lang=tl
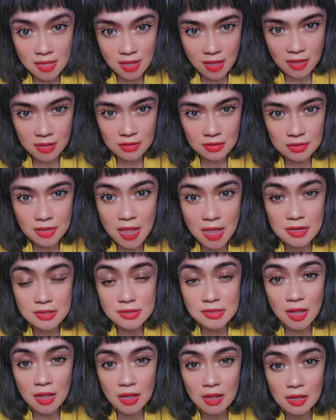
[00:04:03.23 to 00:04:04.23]
yan dahil
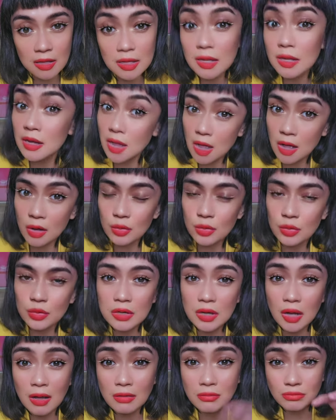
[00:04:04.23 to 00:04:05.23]
sa ilaw
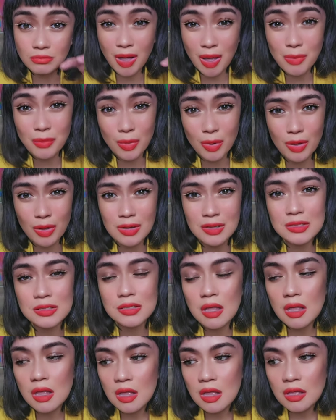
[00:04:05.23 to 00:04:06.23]
ng mga malls.
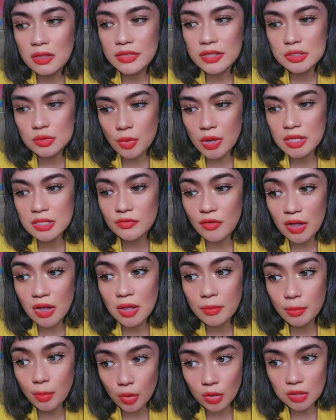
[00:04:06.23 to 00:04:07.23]
That's why it's very
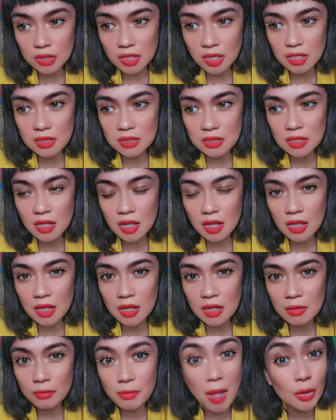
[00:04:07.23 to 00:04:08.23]
important
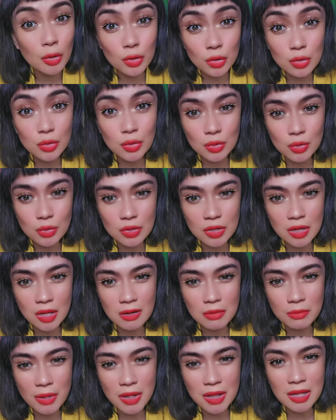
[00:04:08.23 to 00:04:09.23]
na bago yung
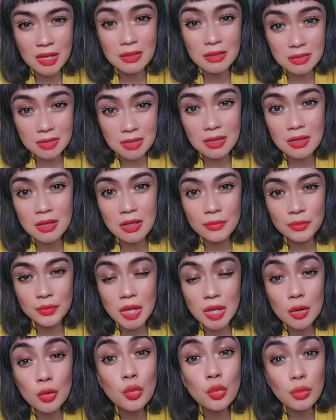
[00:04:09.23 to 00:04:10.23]
kukunin para hindi
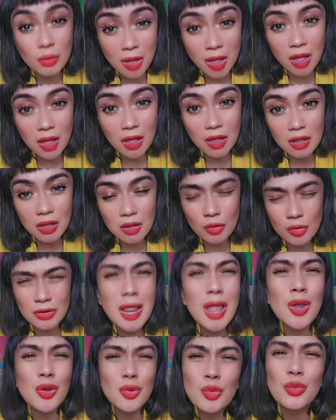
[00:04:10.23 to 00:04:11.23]
luma or
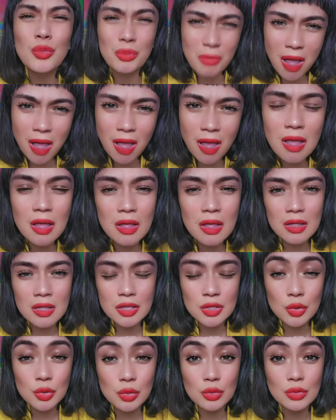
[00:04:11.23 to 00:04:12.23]
naluma
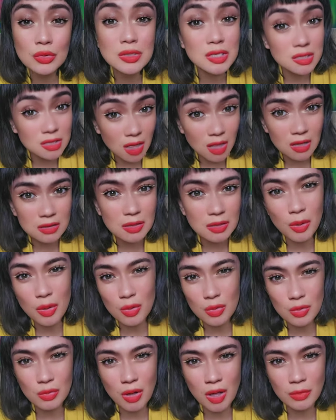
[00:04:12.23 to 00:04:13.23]
yung stock na
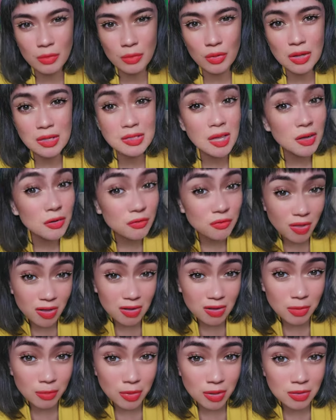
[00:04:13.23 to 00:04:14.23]
makukuha mo. Kasi
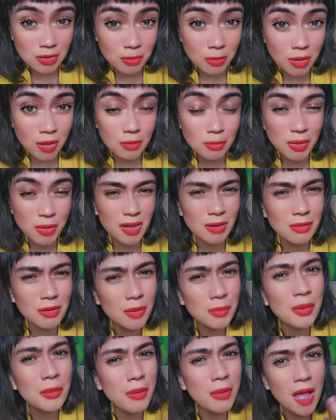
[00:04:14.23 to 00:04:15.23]
unfair naman, 'di ba Parang
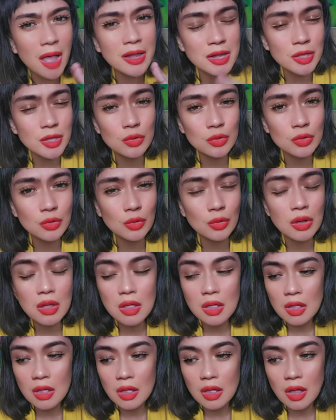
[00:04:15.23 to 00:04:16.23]
kababaan na yun nung
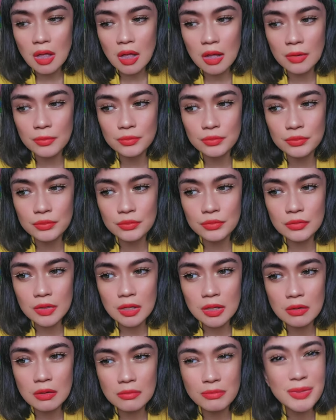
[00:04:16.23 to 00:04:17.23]
um,
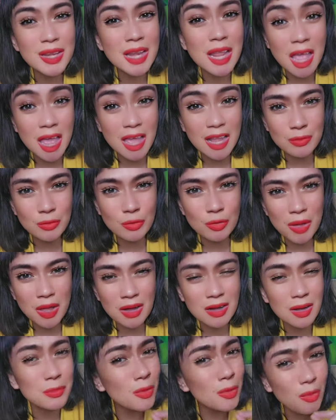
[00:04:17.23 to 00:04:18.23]
binayaran mo.
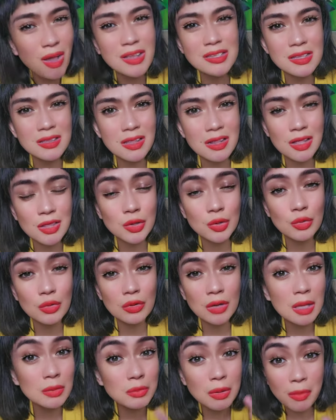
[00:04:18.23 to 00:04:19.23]
Parang nabawasan na rin yung
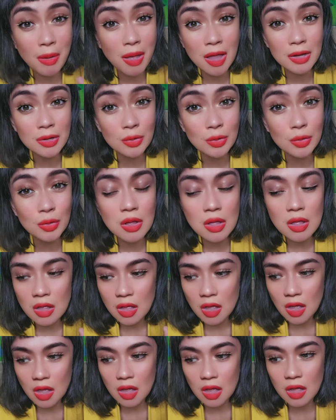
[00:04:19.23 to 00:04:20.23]
kahit papaano
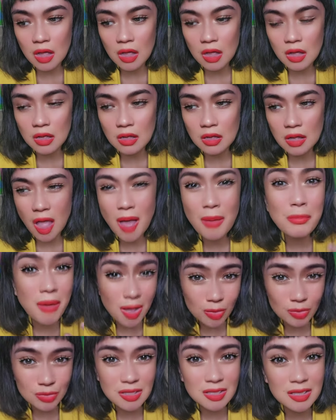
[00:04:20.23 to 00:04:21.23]
uh,
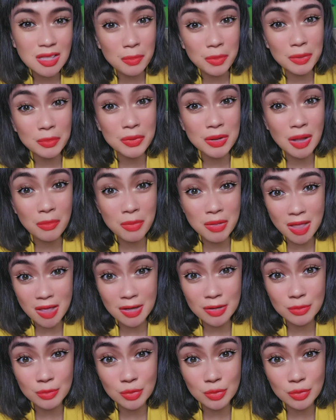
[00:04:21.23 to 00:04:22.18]
amount na dapat pinabayaran